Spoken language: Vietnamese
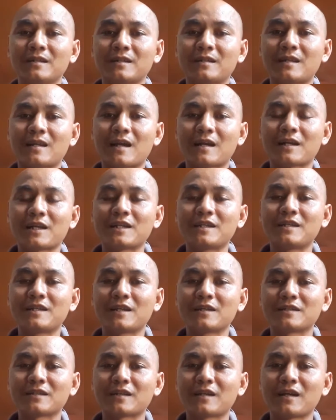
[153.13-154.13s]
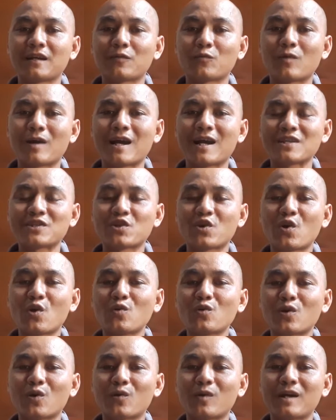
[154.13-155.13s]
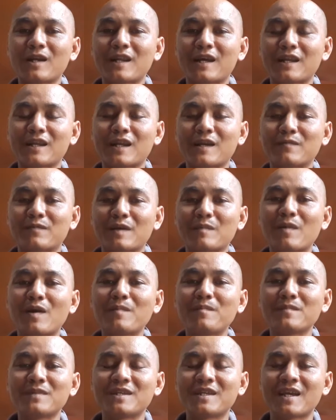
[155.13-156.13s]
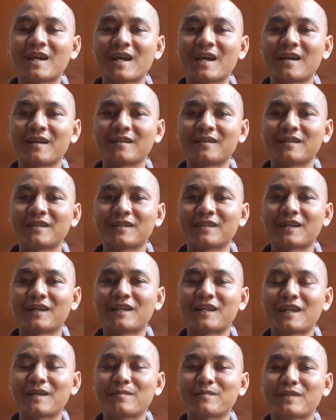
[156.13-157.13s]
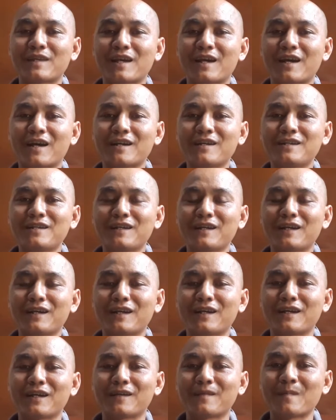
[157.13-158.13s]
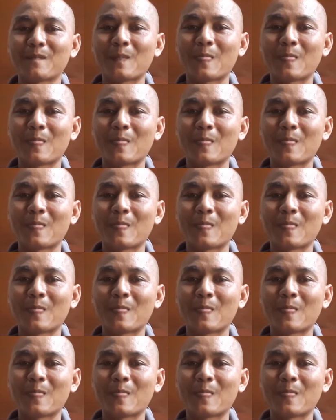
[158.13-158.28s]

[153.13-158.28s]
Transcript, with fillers: là khi ờ, qua số rồi là anh em phải bóp pizza thì anh em chở ờ,